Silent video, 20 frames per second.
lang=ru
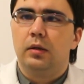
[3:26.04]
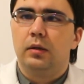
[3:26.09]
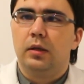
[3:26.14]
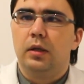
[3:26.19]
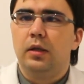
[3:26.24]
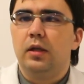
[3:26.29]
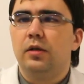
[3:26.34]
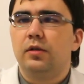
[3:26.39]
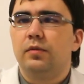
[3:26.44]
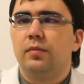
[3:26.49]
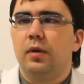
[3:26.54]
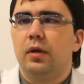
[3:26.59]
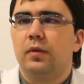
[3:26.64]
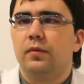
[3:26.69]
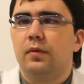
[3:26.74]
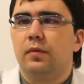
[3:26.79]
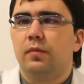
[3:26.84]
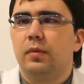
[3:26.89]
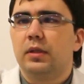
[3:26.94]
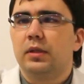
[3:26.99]
Надеюсь, моя
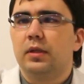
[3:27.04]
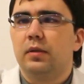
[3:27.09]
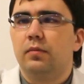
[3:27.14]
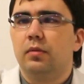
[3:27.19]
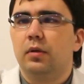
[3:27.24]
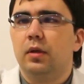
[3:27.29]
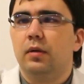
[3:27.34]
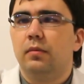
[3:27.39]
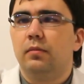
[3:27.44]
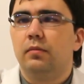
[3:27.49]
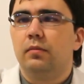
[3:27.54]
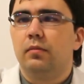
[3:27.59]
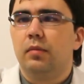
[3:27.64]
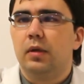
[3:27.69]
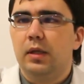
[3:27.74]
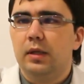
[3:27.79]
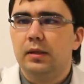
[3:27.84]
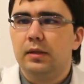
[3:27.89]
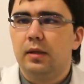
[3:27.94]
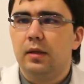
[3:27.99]
информация была
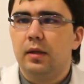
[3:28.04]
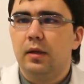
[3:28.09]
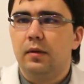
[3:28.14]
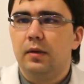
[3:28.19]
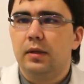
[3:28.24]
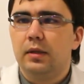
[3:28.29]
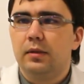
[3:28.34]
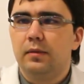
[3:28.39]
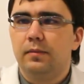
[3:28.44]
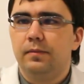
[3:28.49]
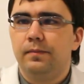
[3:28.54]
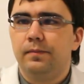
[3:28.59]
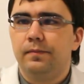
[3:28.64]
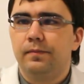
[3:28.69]
полезна для вас.